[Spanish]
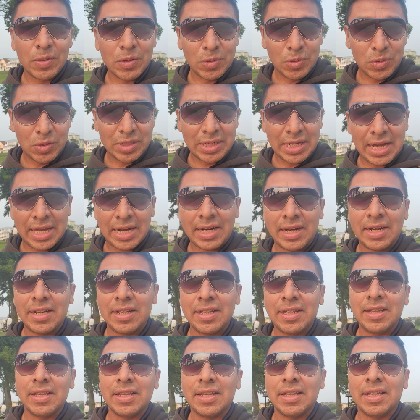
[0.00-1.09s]
juzgar
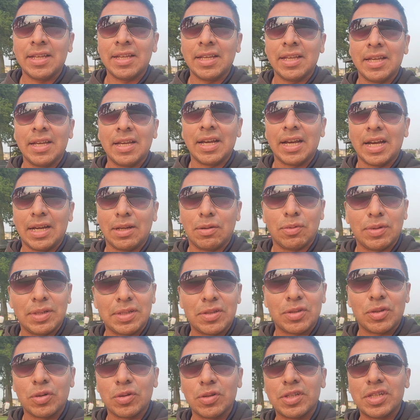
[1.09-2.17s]
a
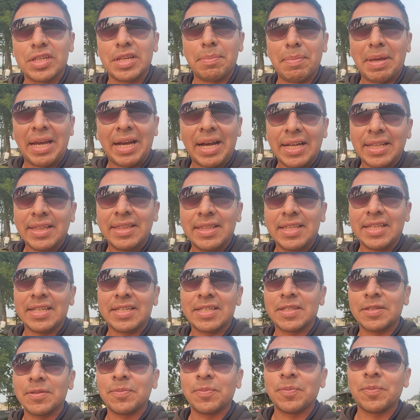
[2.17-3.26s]
nuestros
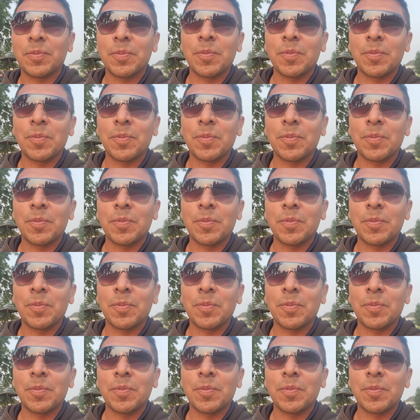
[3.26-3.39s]
semejantes?